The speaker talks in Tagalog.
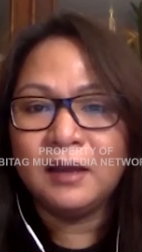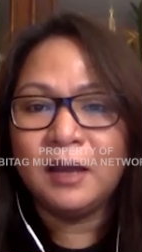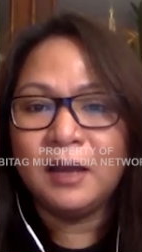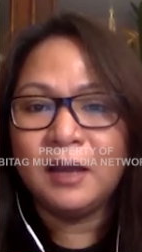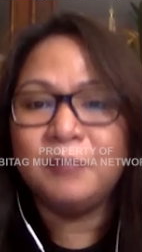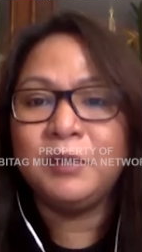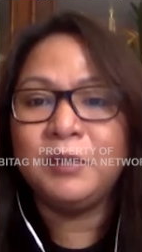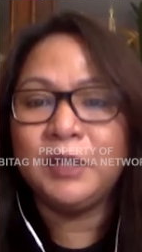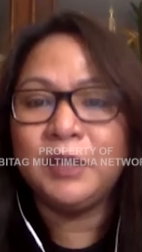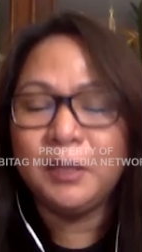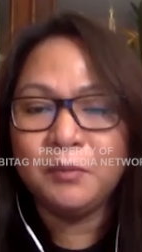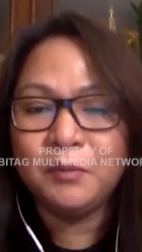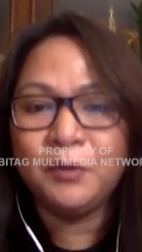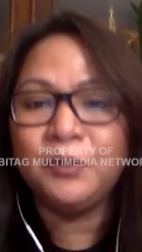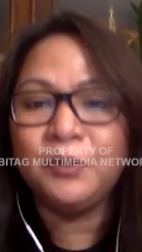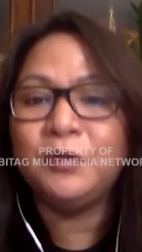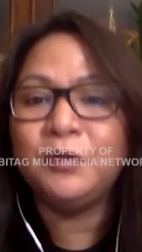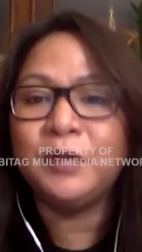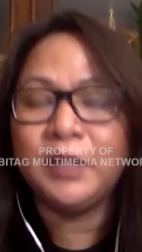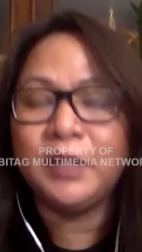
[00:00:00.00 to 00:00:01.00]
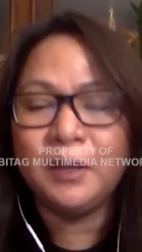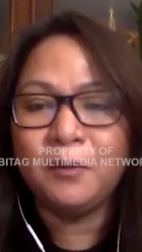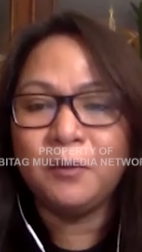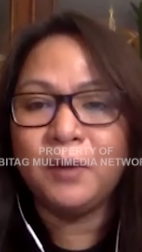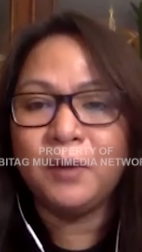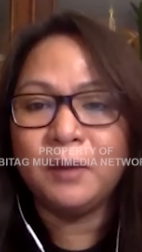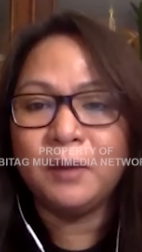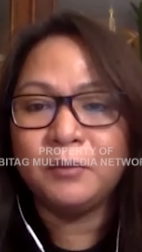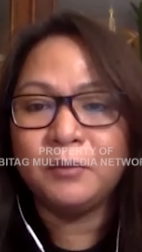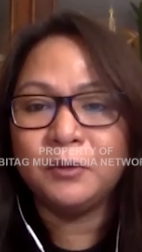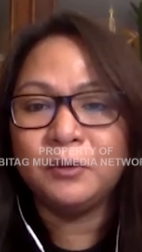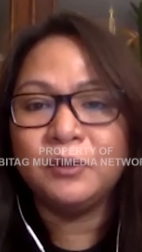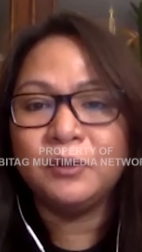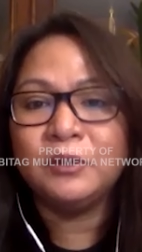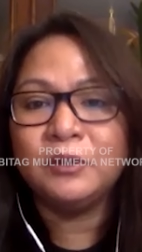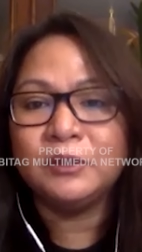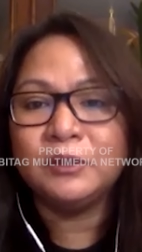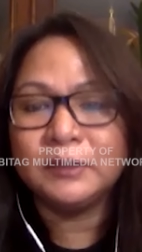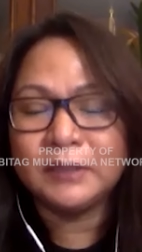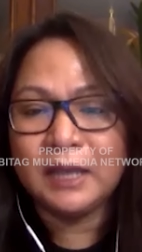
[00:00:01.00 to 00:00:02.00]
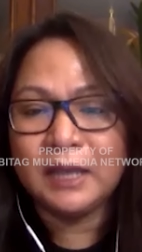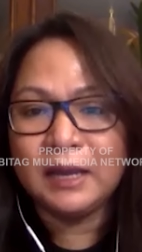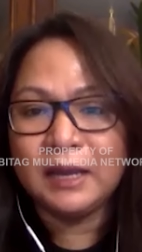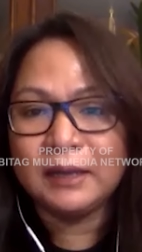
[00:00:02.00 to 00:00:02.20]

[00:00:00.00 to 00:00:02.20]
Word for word: Aminin mo yung ginawa mo sa